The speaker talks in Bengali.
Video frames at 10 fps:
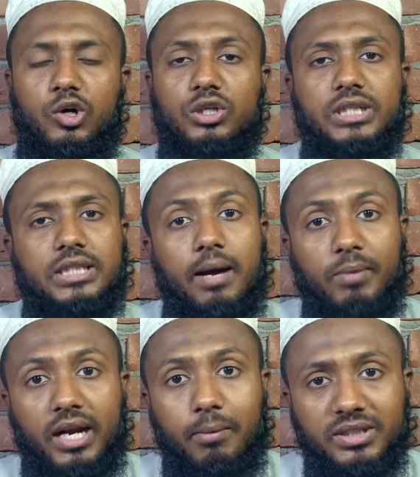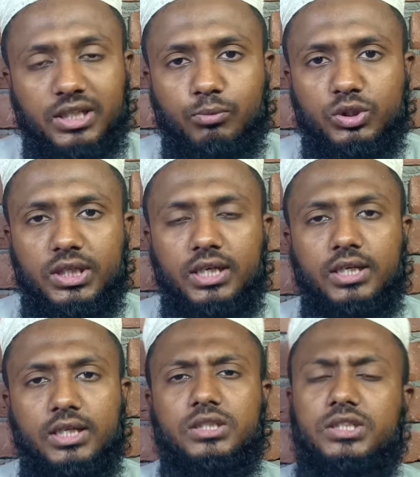অর্থাৎ আমরা নামাজের মধ্যে
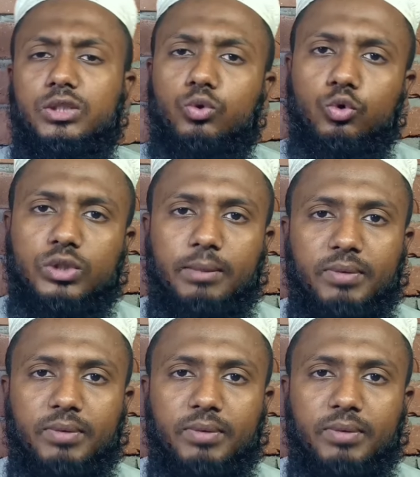যে দুরুদ